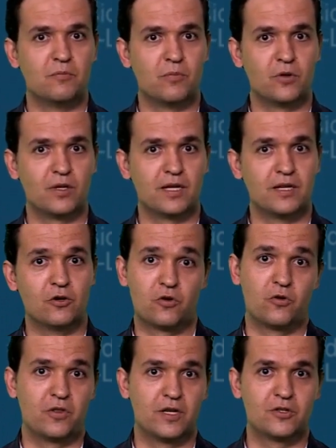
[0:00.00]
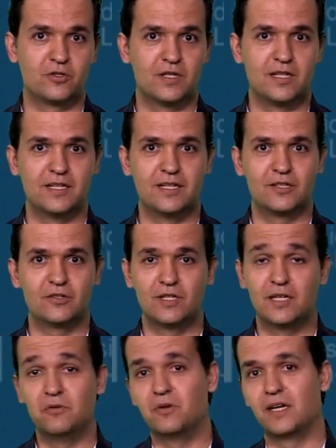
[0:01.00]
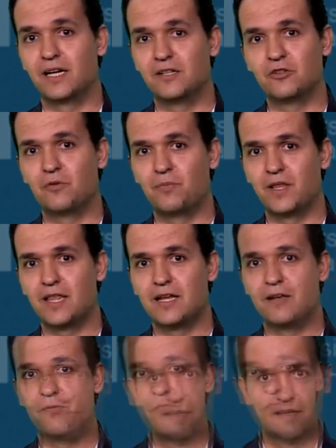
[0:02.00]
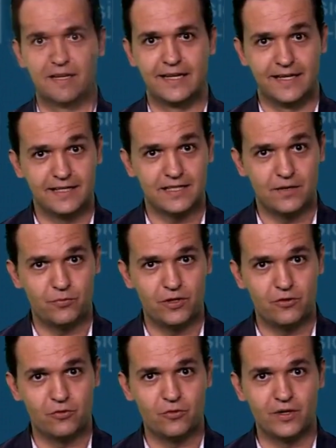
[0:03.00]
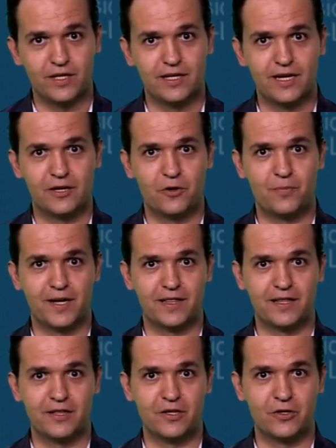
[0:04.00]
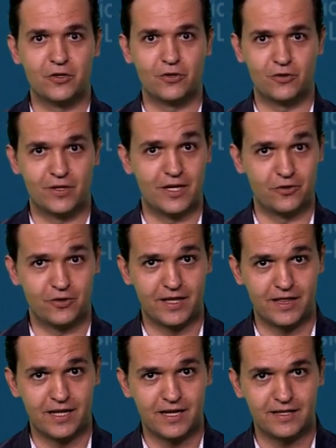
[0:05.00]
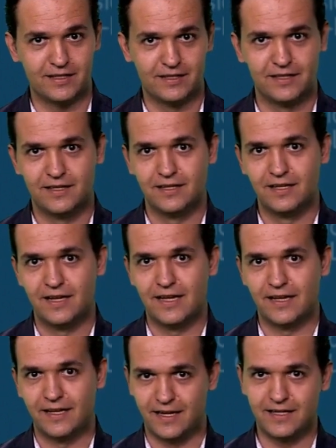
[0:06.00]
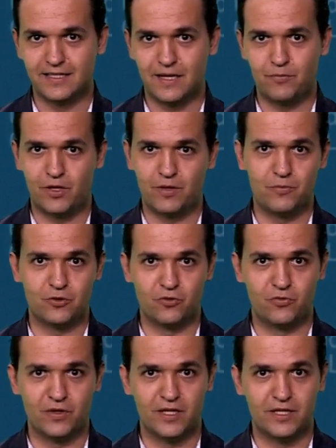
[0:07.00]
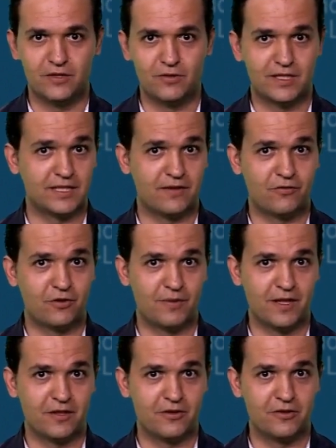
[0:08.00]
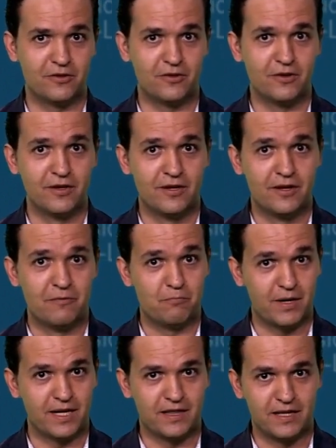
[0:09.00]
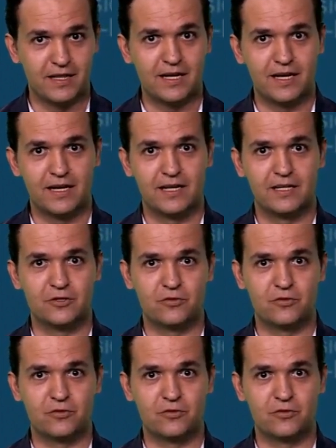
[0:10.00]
porque los conciertos en directo tienen un encanto especial. ¿Crees que puede ocurrir algo parecido con la docencia? ¿Crees que podemos sufrir una transformación parecida a la que